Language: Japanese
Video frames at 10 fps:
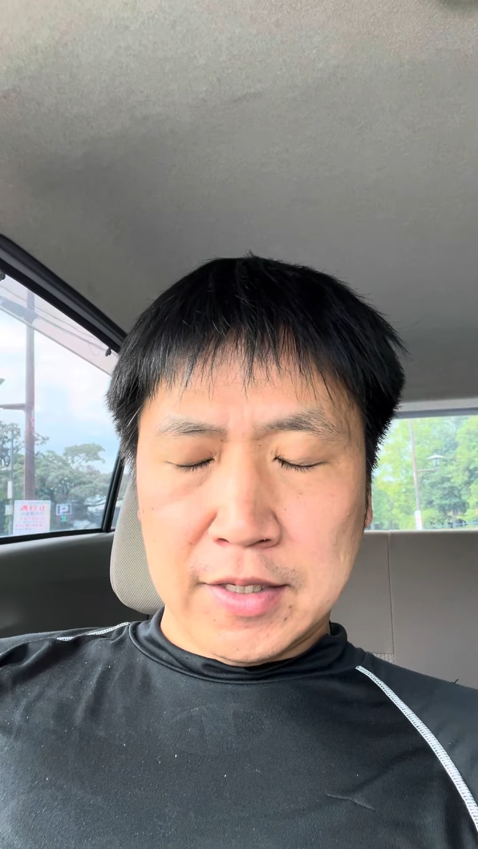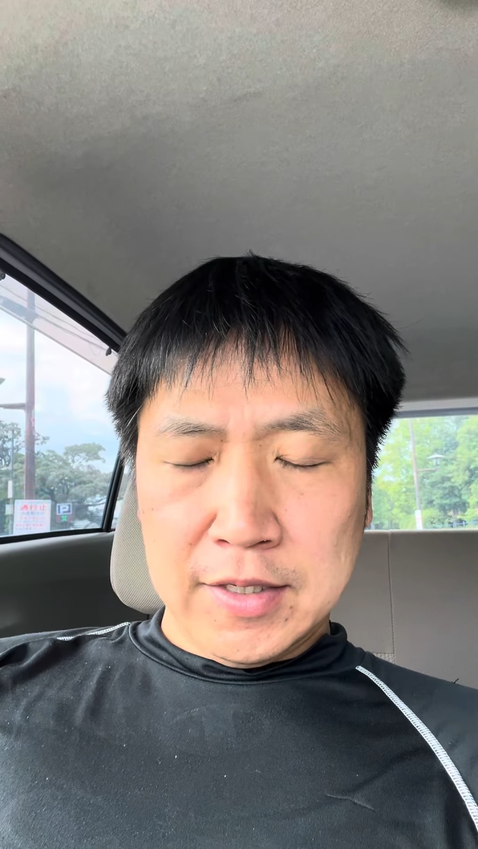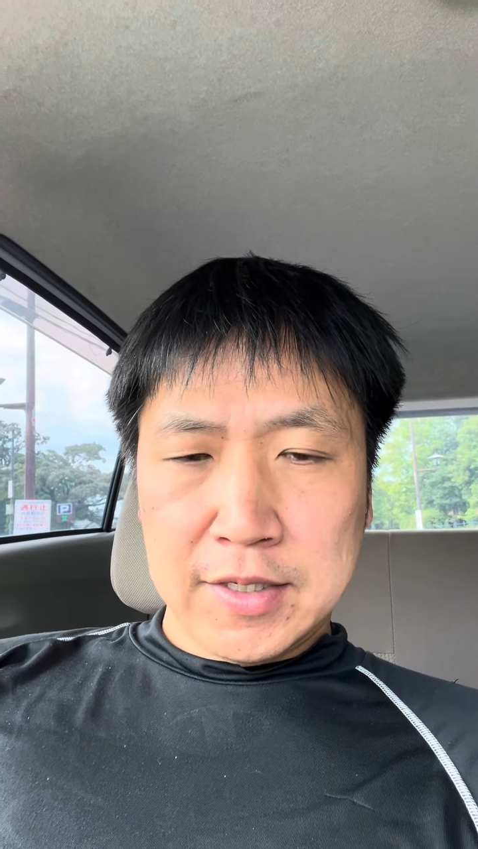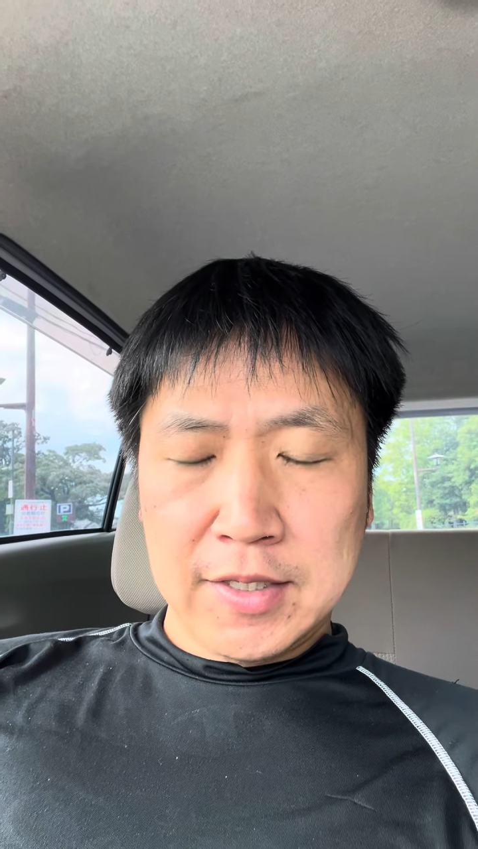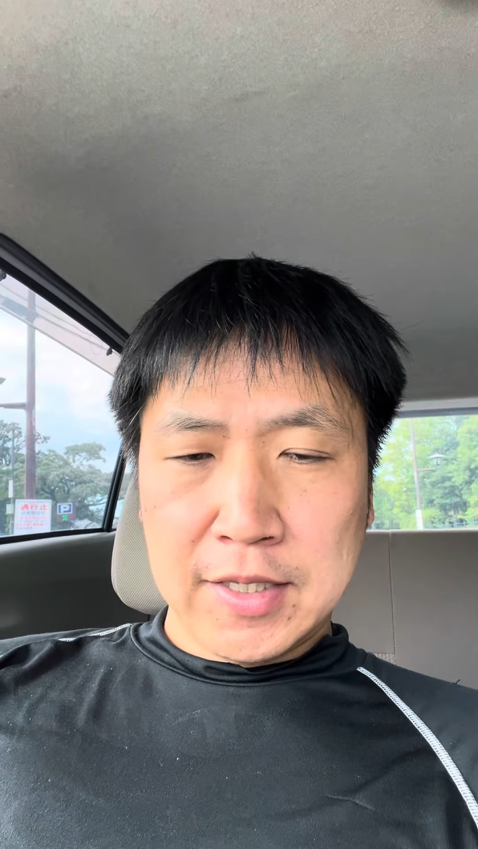
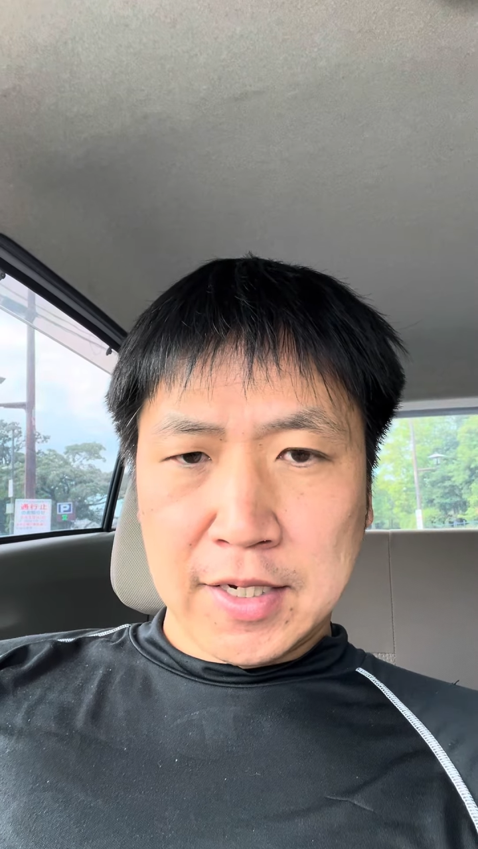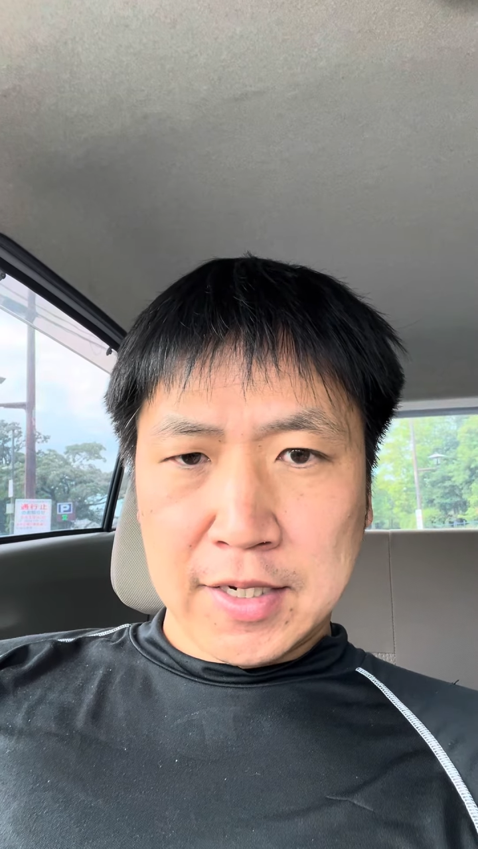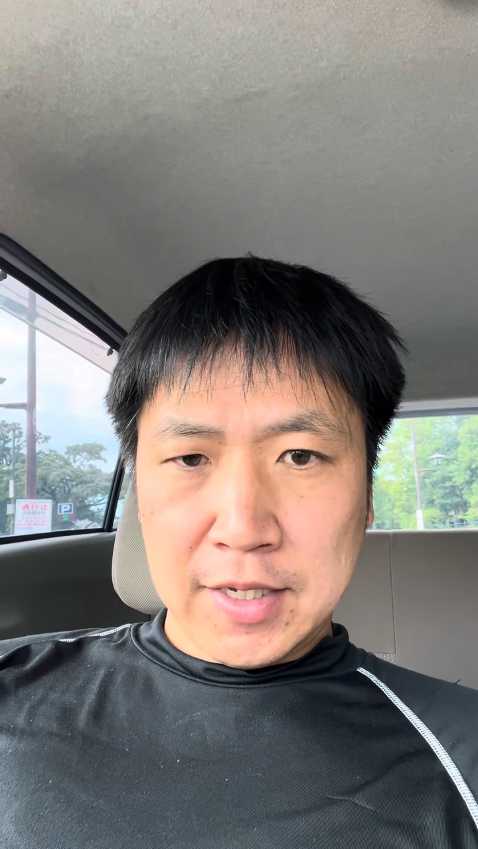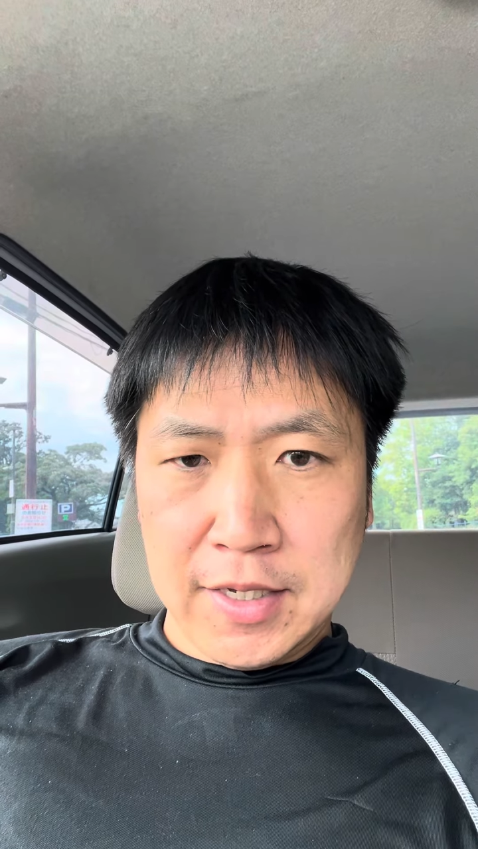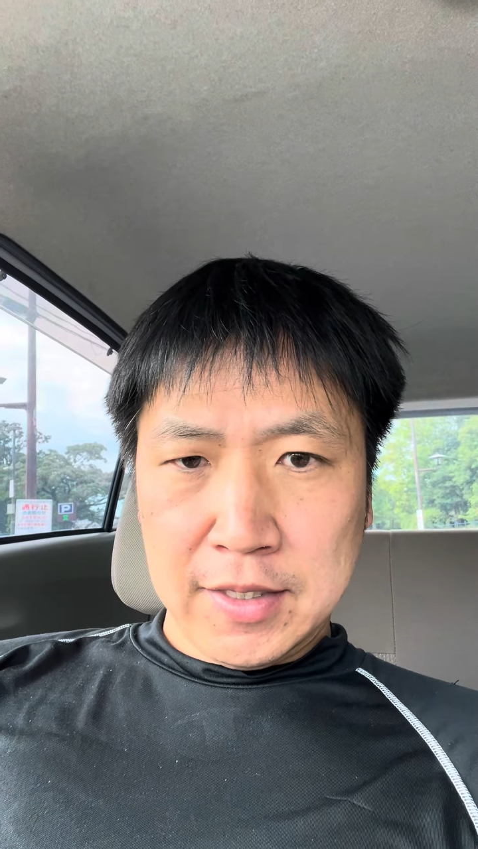生きな
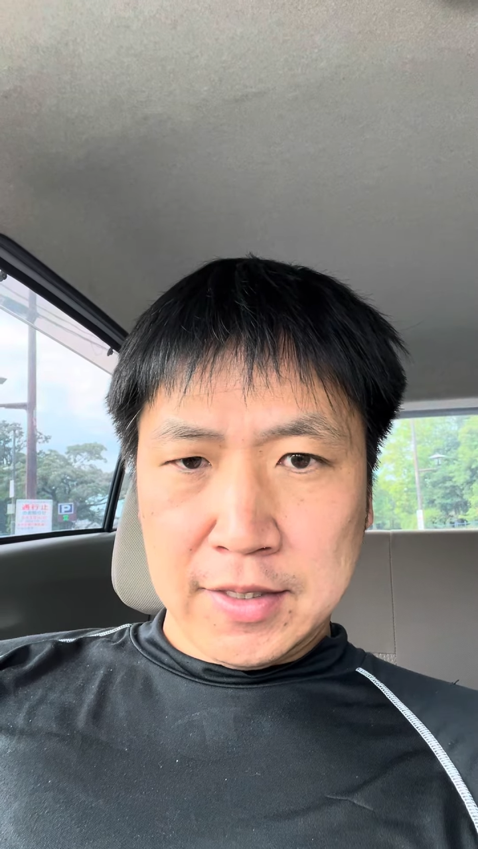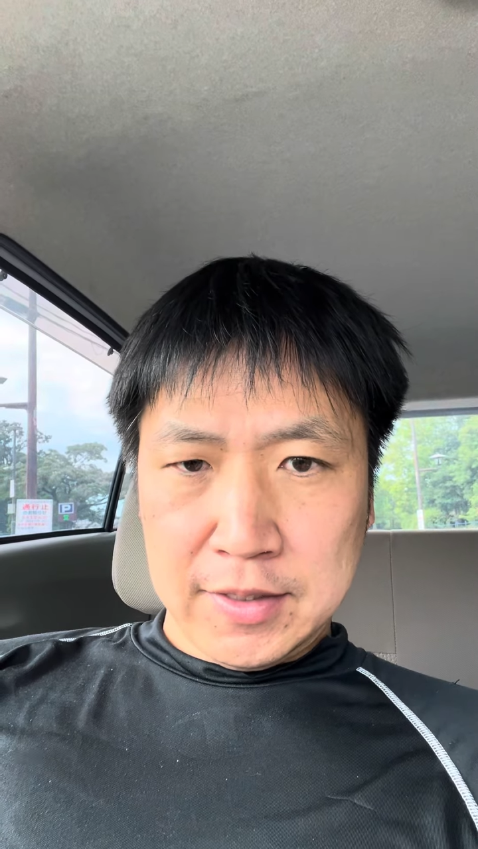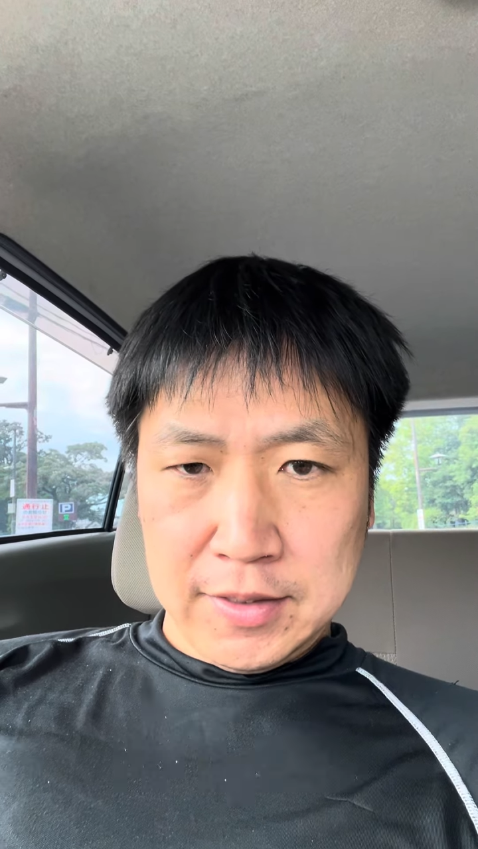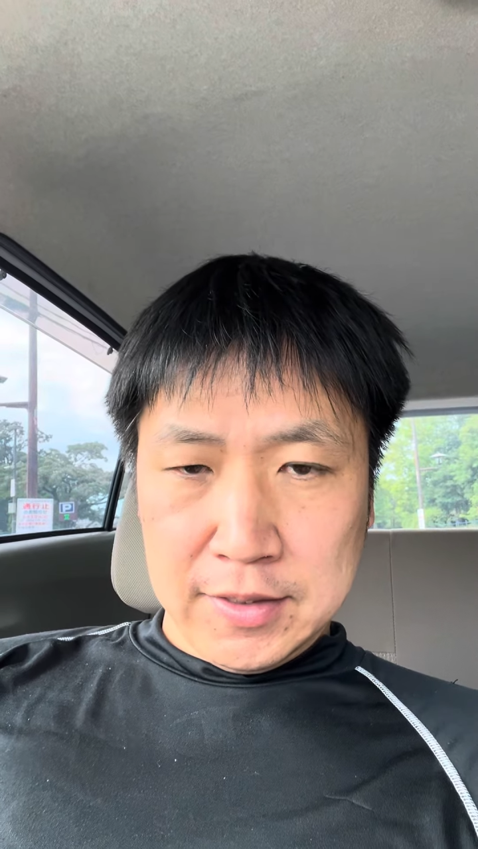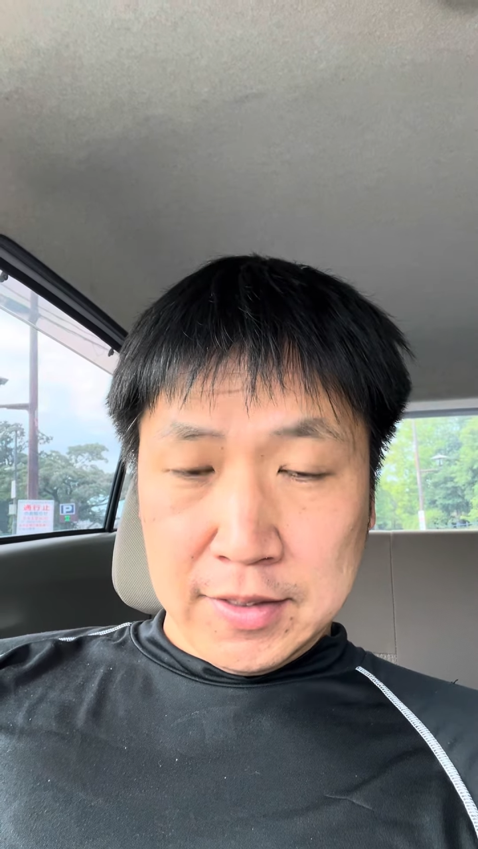がらえ
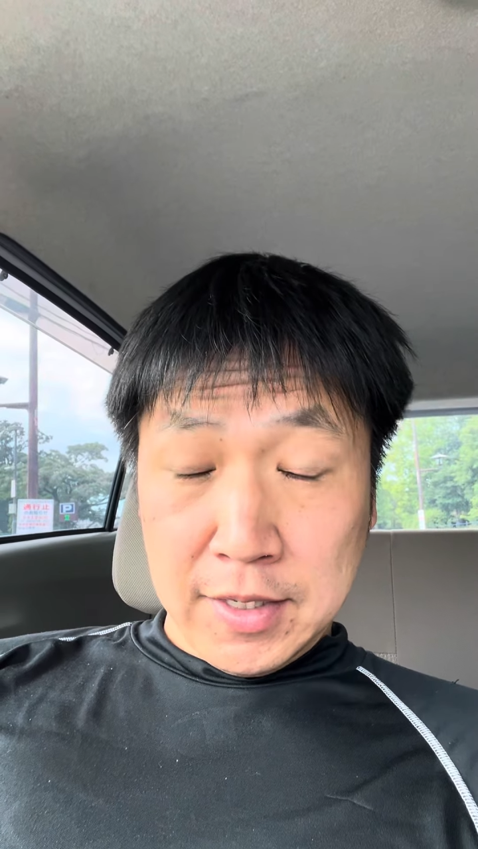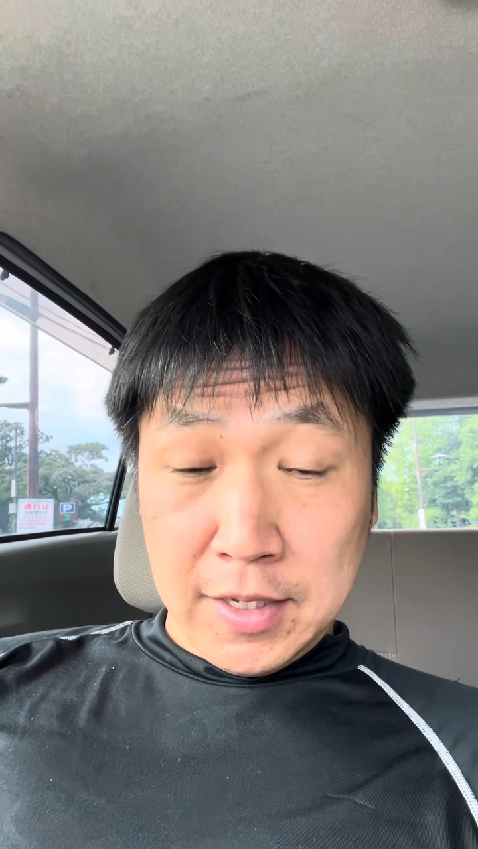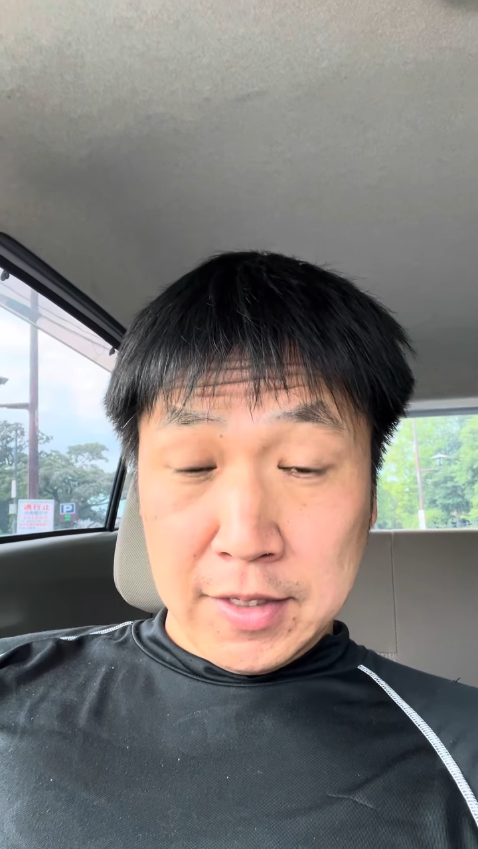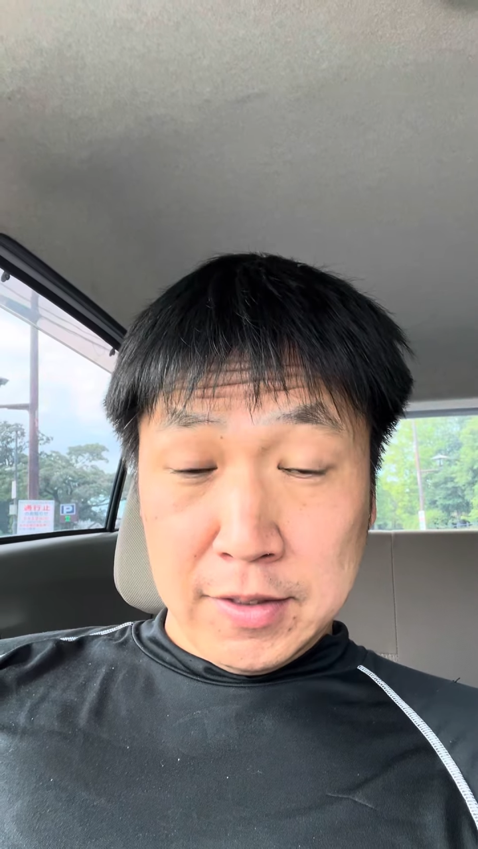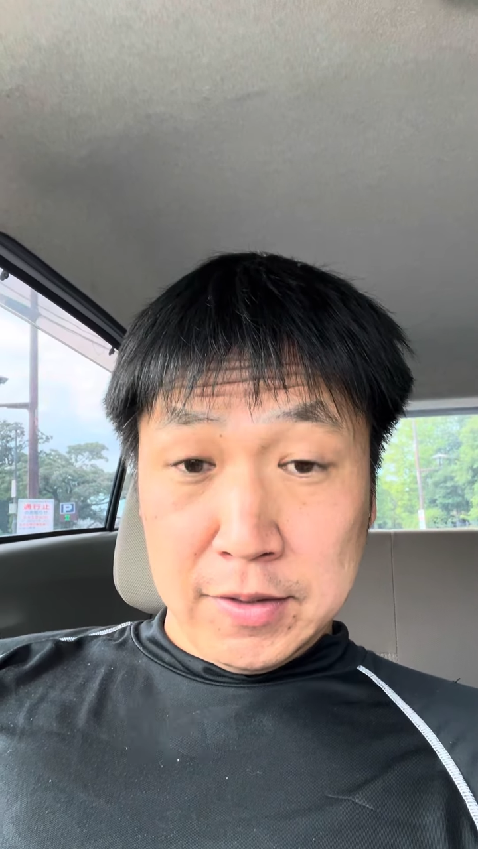
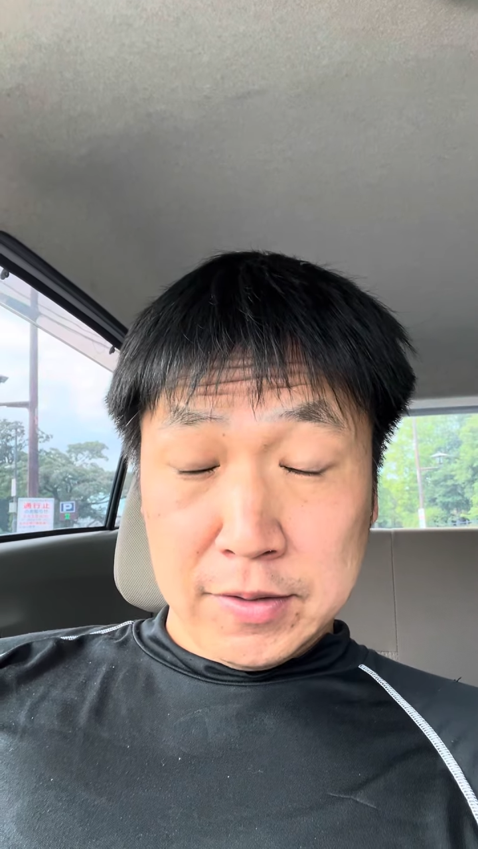たい、